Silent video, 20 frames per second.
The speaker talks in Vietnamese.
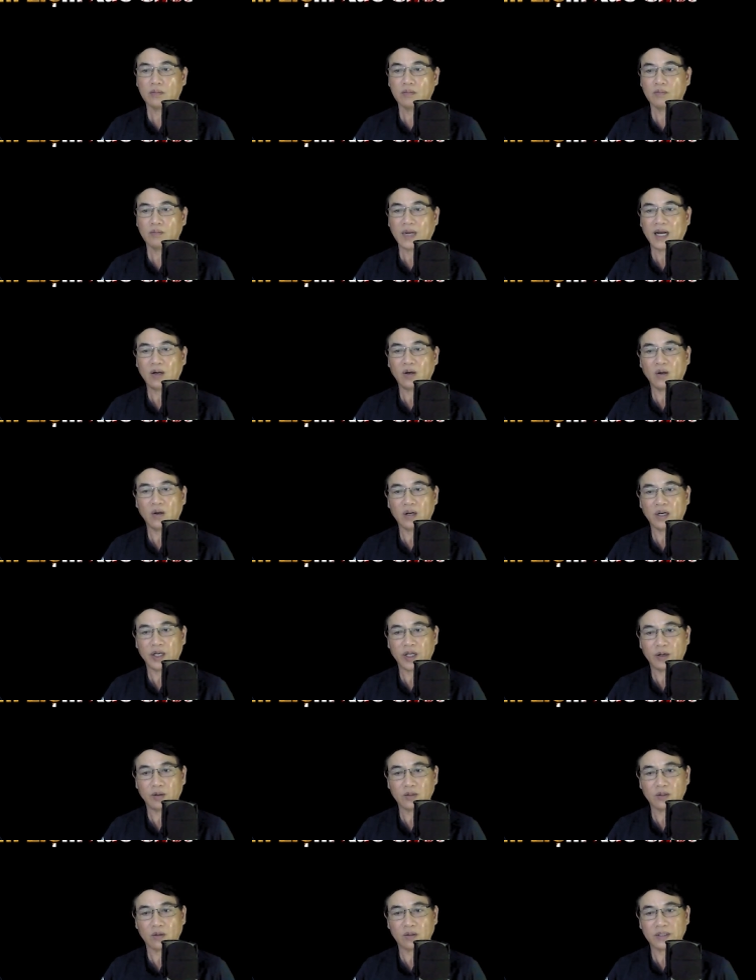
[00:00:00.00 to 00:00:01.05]
mà lo
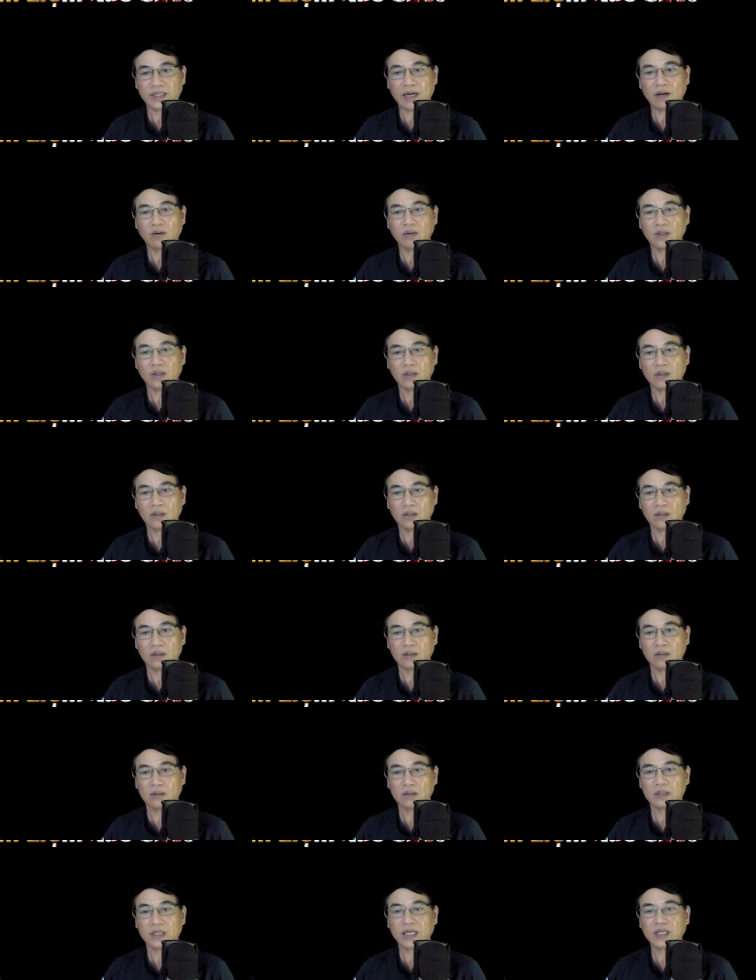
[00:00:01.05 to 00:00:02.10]
liệu cho cháu nó
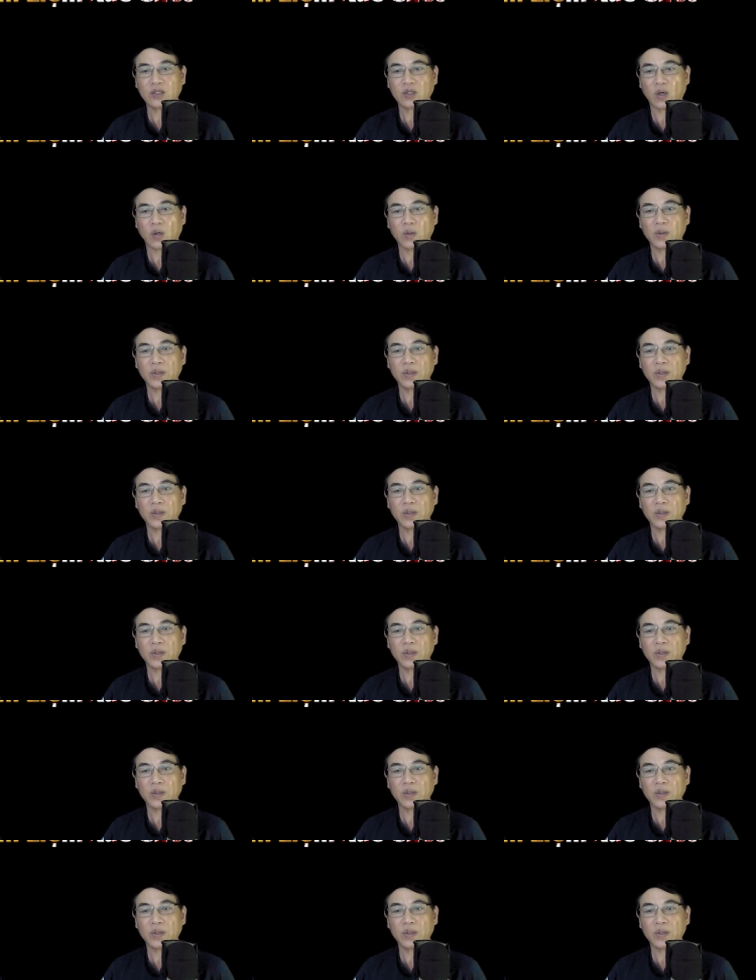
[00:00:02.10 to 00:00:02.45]
cái chỗ